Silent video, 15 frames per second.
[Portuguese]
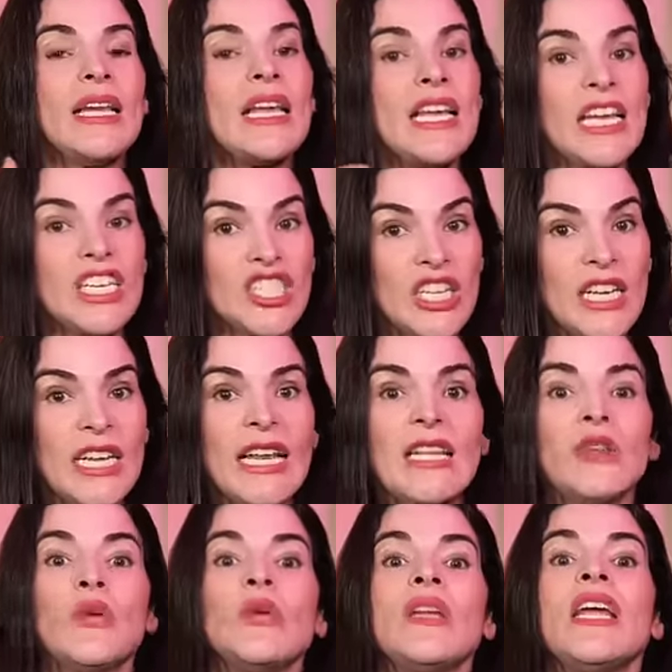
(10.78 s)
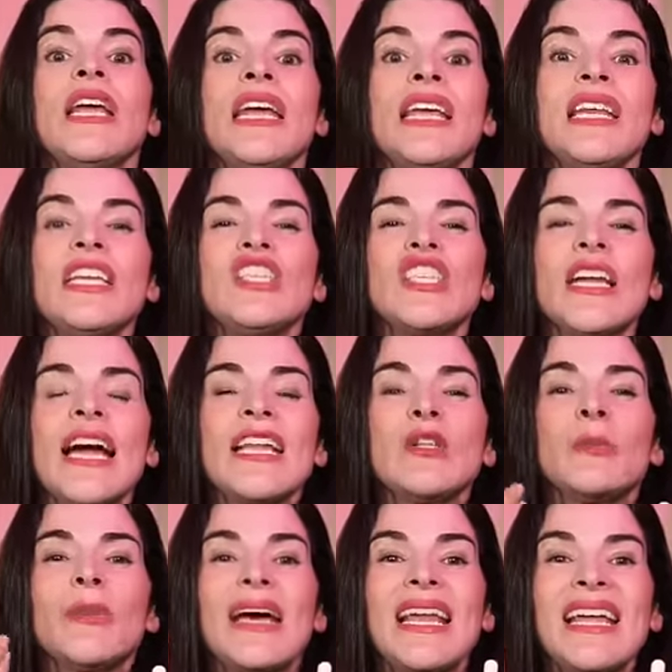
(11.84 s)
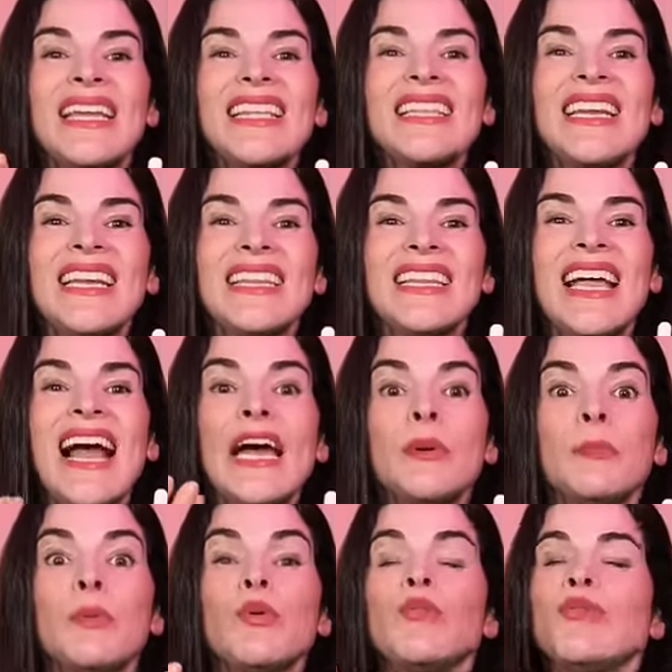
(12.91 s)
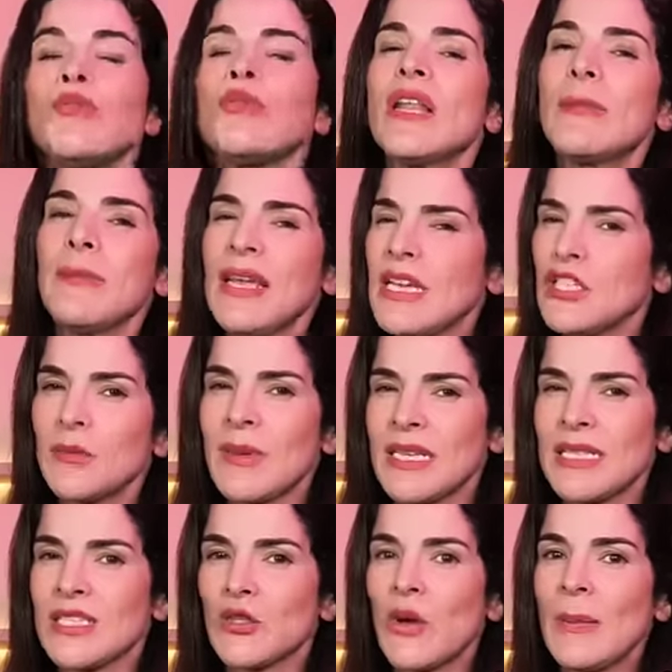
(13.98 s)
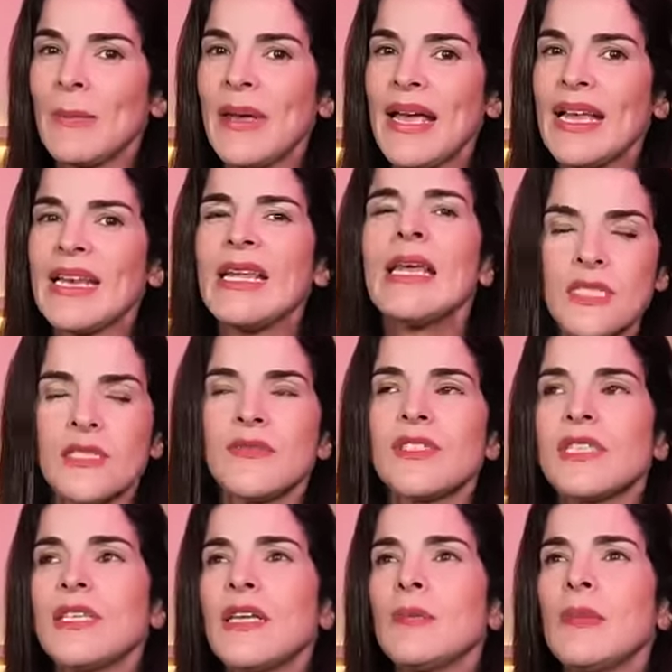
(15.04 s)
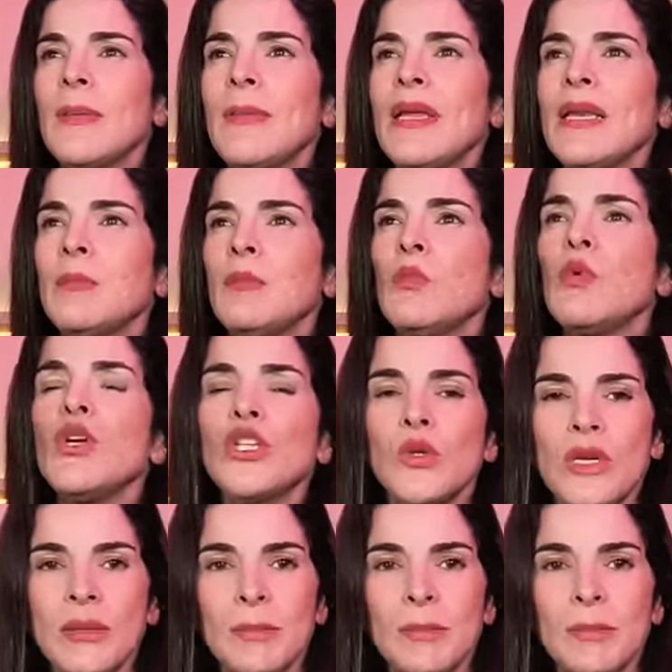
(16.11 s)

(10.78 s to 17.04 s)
Ele é regenerador, ele é indicado para hidratar profundamente mais a sua pele. Se você tem uma pele muito